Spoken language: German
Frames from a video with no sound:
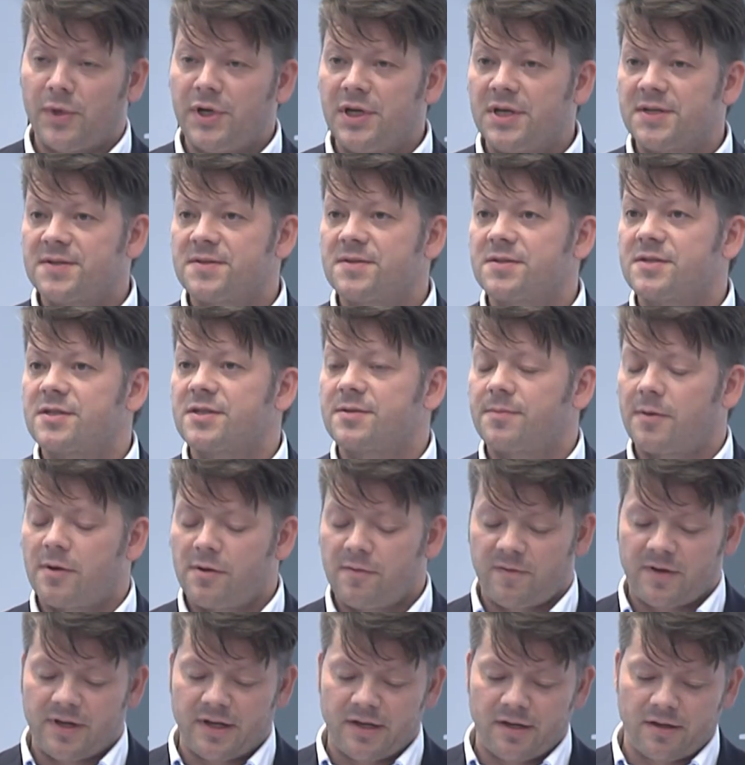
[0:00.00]
Mindestens
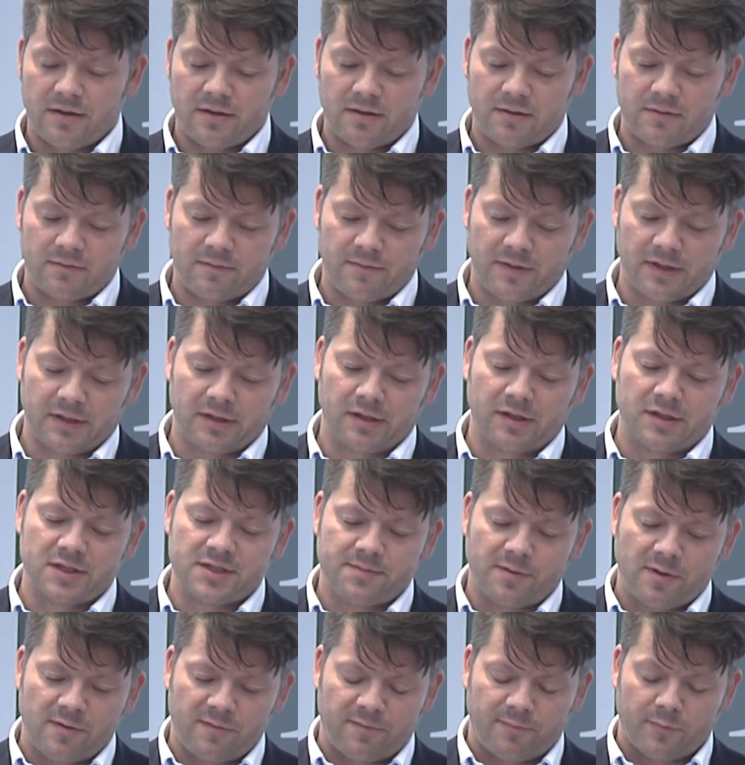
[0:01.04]
zwölf Länder werden in
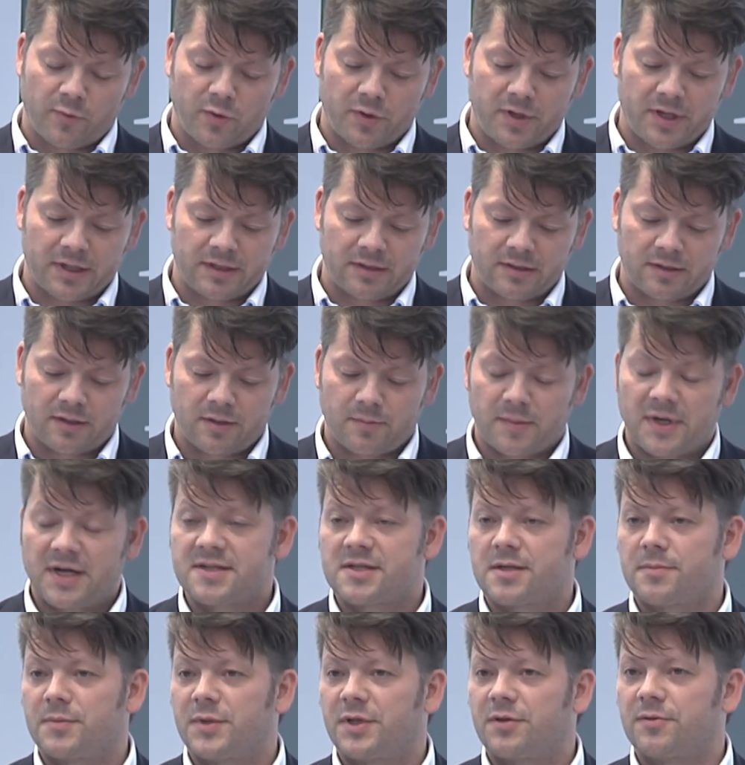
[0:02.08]
zwölf Monaten
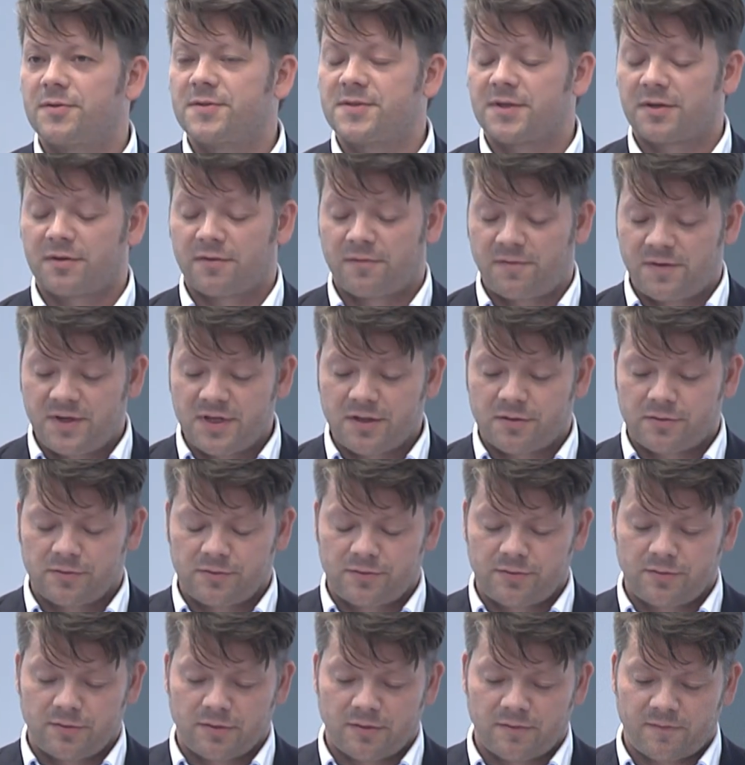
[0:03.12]
gemeinsam mit unseren vier
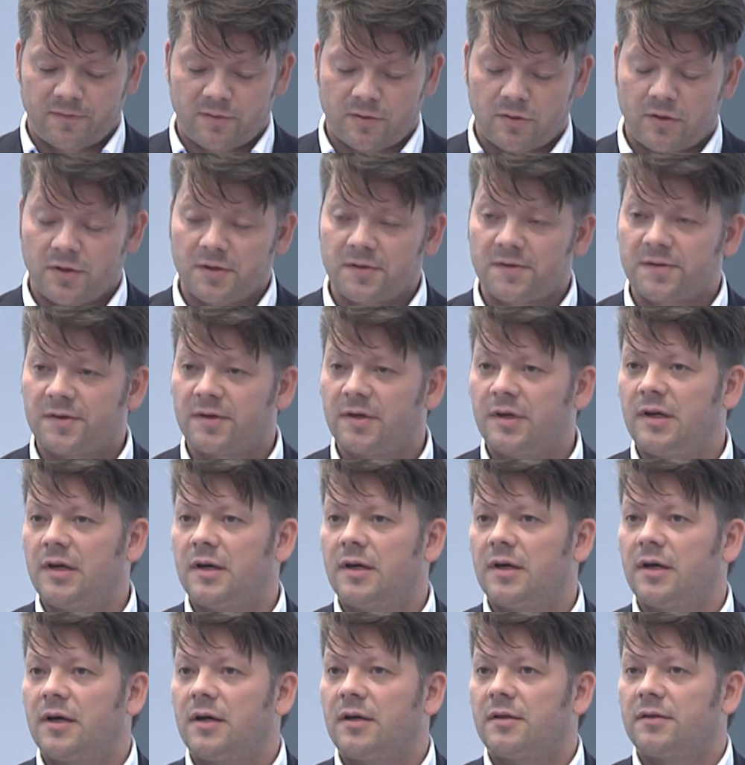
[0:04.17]
Kulturen vor Ort
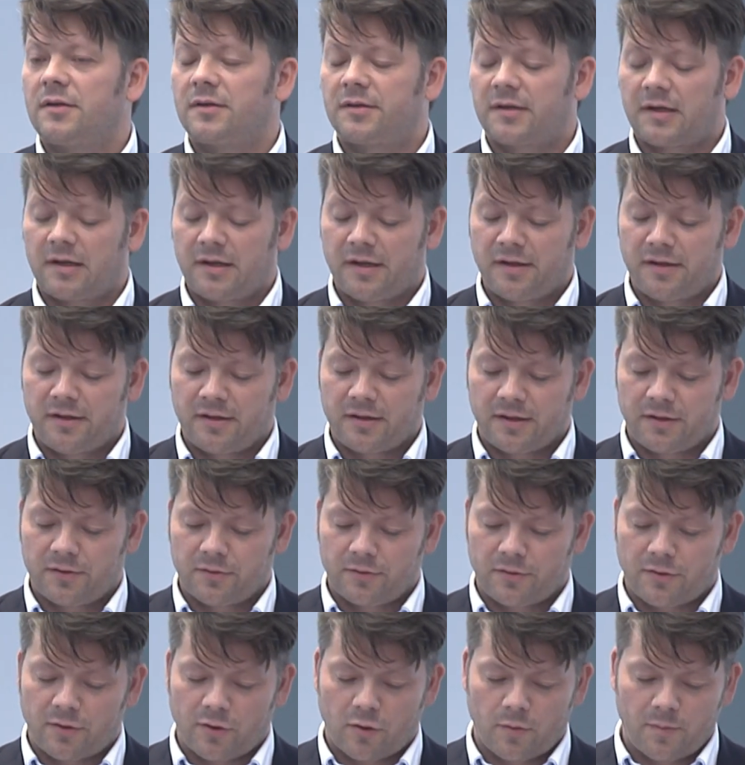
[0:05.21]
die
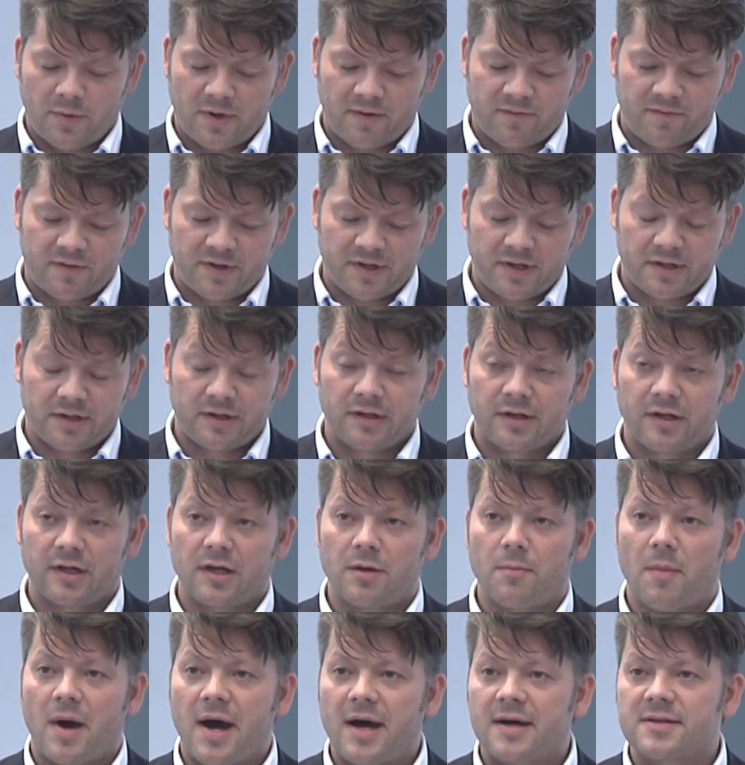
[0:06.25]
Dreiländerregion Europa feiern,
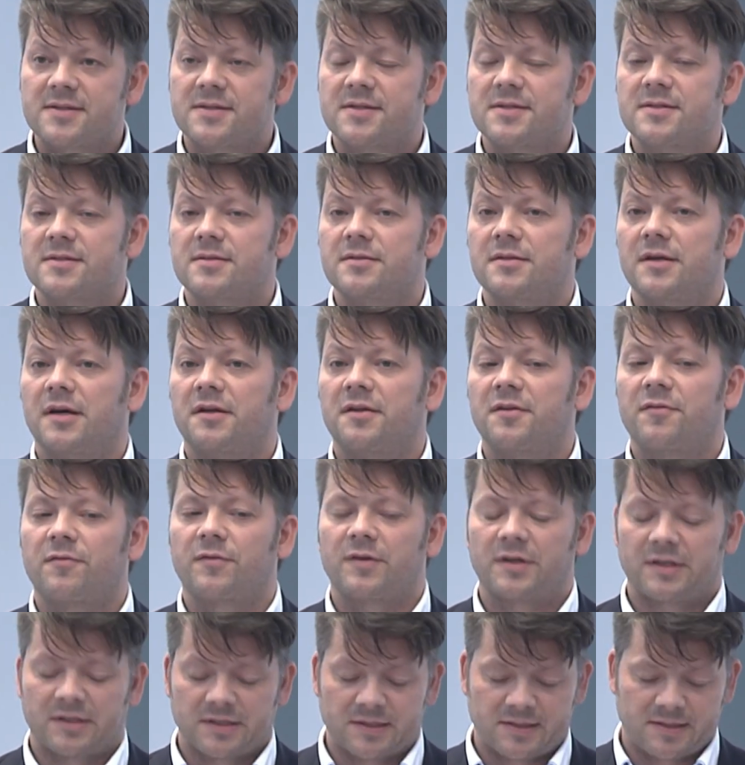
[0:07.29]
im 80. Jahr des
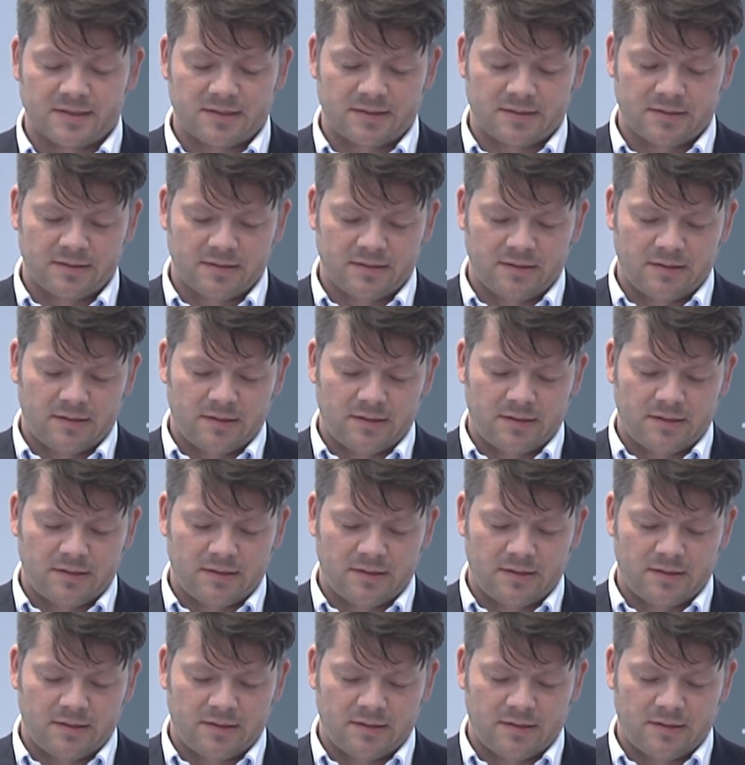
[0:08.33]
Friedens.